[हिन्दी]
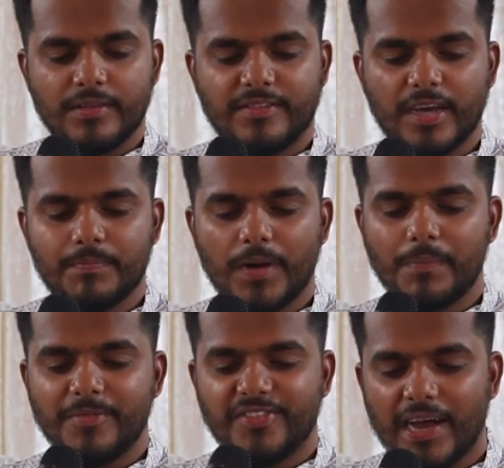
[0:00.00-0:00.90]
जब
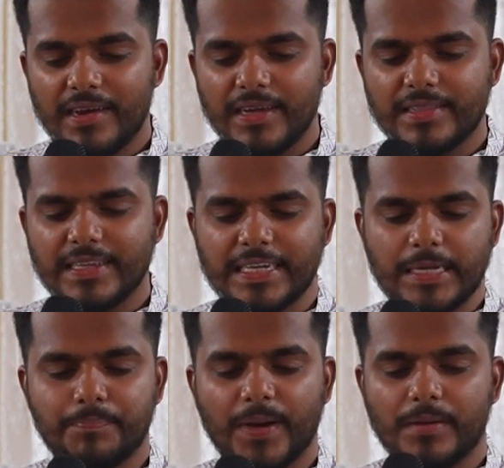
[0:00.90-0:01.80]
आप जान लेते हैं कि
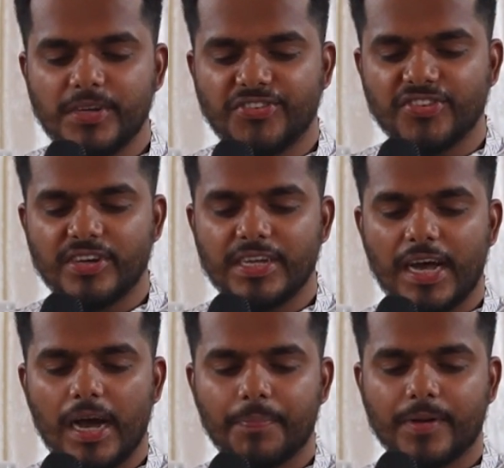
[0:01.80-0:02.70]
परमेश्वर ने
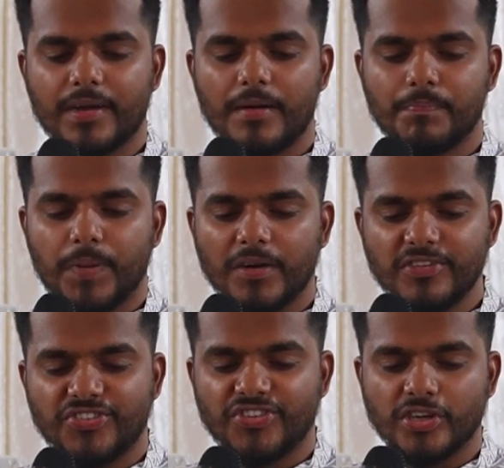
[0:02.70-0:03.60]
आपका
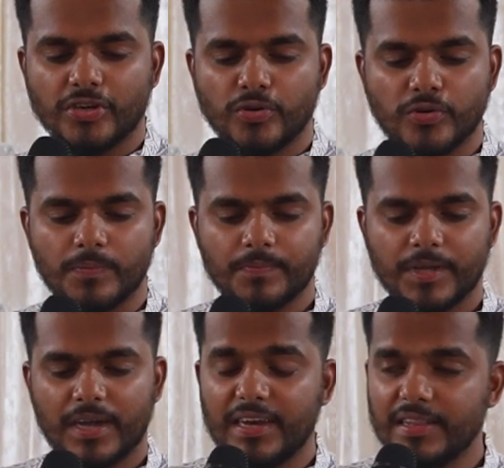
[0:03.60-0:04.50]
भविष्य को
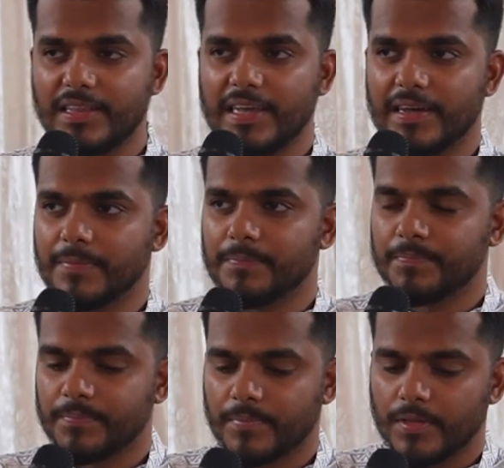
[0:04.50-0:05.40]
खरीद लिया है
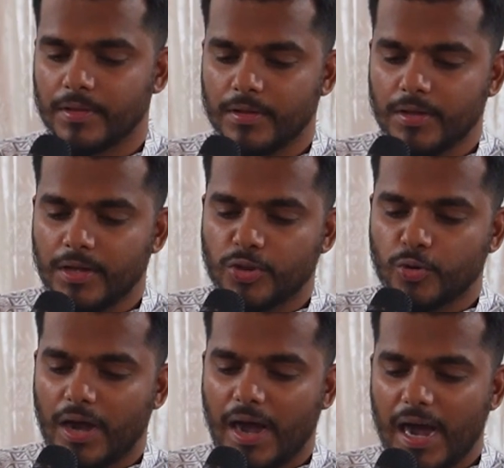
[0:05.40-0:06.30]

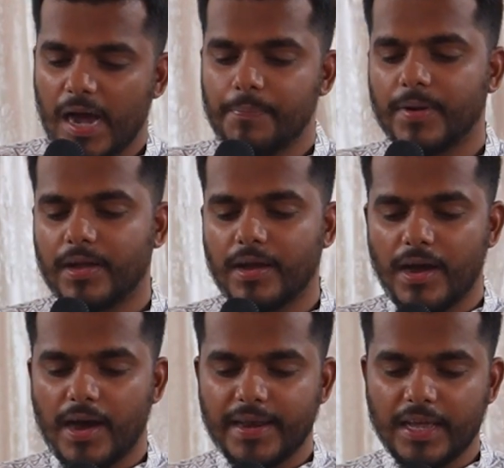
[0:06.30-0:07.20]
तो आपका
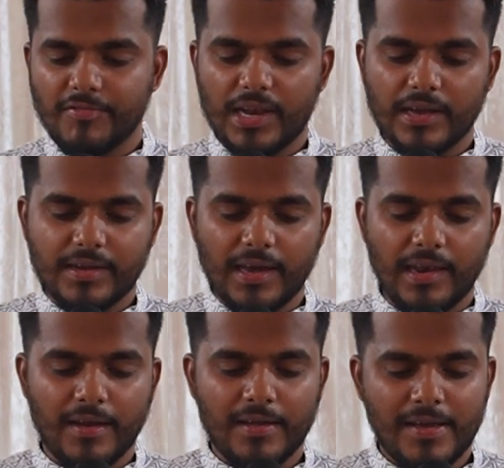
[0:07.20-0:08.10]
आने वाला
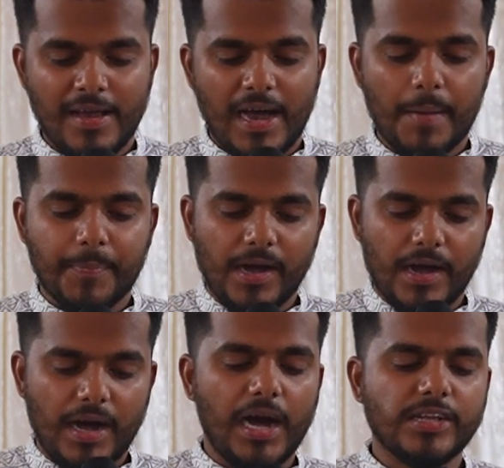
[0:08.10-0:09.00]
कल आपका
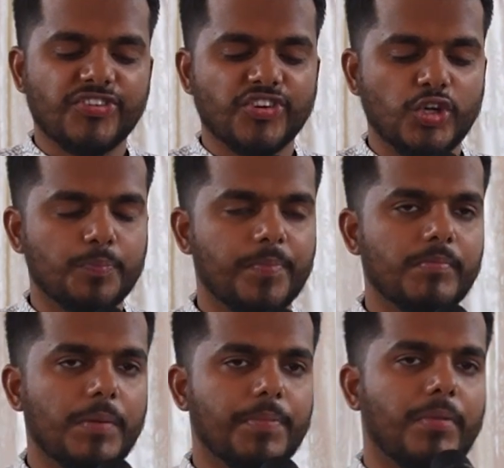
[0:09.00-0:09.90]
आज के ऊपर
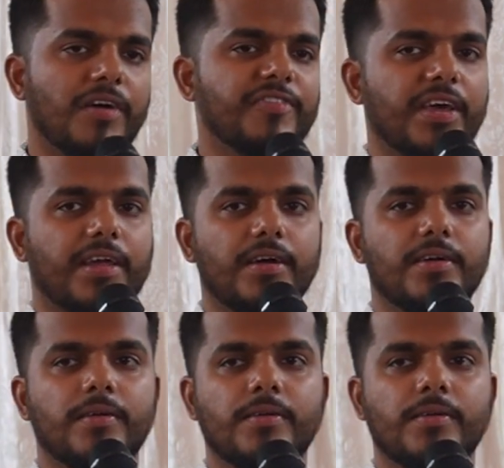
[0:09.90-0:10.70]
में प्रभाव करेगा